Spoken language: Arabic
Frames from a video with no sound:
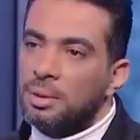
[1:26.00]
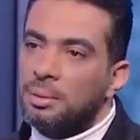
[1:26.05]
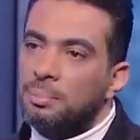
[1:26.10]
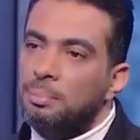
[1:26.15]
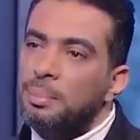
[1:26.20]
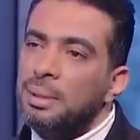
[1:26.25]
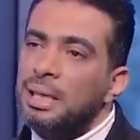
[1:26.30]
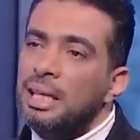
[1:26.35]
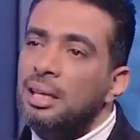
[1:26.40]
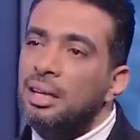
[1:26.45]

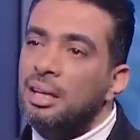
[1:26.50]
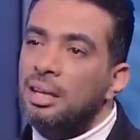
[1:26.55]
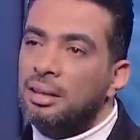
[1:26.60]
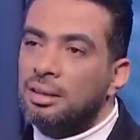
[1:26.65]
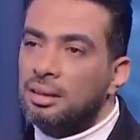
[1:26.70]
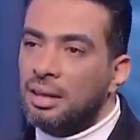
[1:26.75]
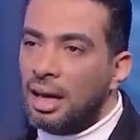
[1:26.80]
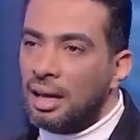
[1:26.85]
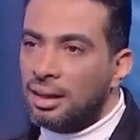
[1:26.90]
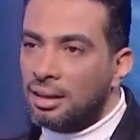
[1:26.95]
بتميل
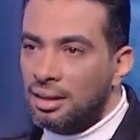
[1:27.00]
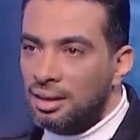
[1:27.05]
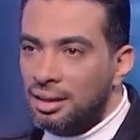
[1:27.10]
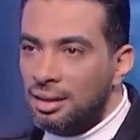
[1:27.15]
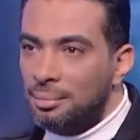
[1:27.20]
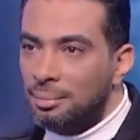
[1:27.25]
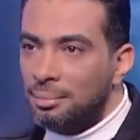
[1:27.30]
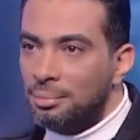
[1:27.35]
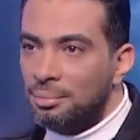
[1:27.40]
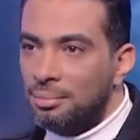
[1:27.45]

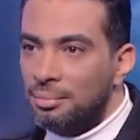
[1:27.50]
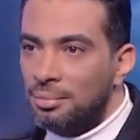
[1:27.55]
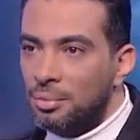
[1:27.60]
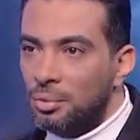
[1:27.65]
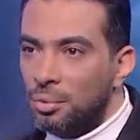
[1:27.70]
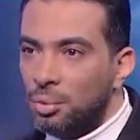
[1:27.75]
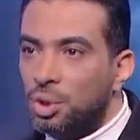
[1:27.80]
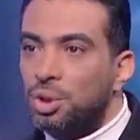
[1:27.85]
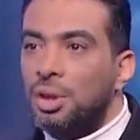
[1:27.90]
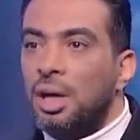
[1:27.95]
للتحكيم
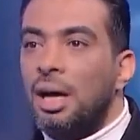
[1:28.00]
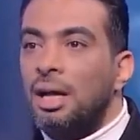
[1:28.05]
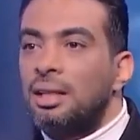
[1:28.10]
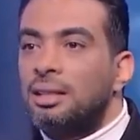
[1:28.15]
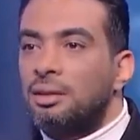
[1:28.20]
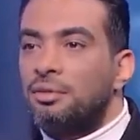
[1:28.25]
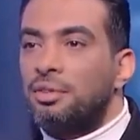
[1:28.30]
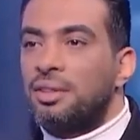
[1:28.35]
مش اشتغلت